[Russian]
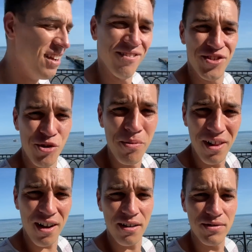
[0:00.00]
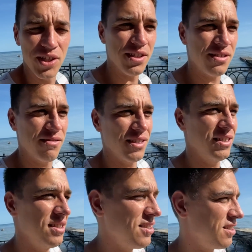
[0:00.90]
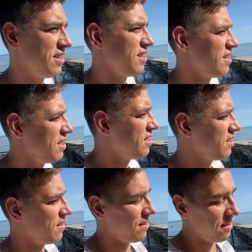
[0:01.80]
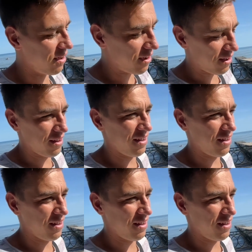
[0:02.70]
Все было как в детстве. И я